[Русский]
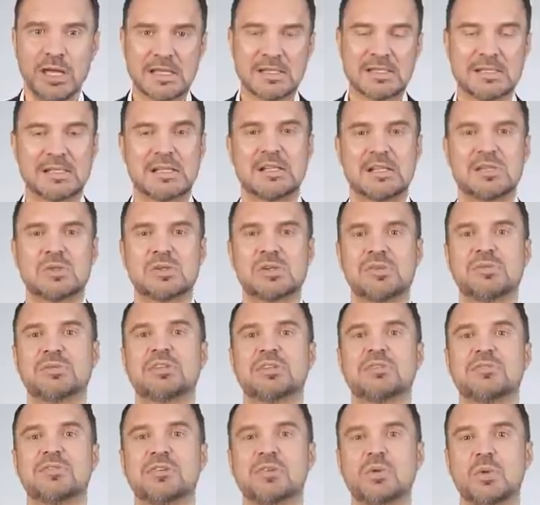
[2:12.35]
с
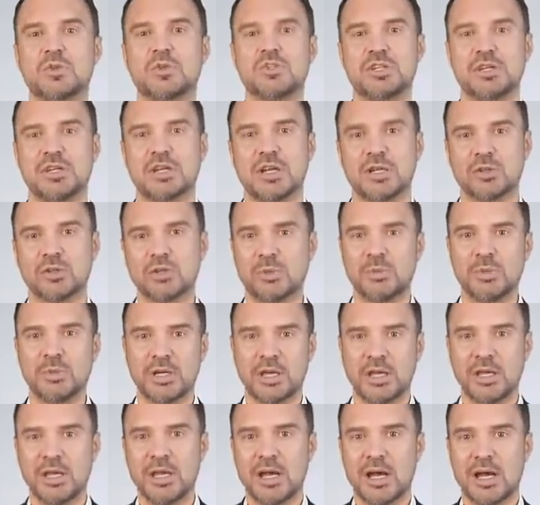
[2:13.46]
разорванной в клочья
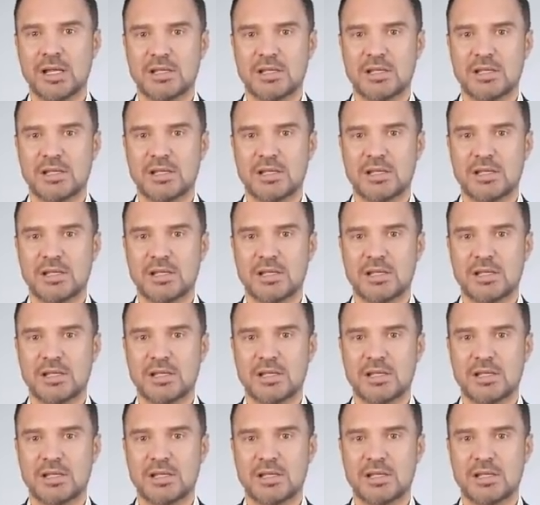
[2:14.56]
экономикой,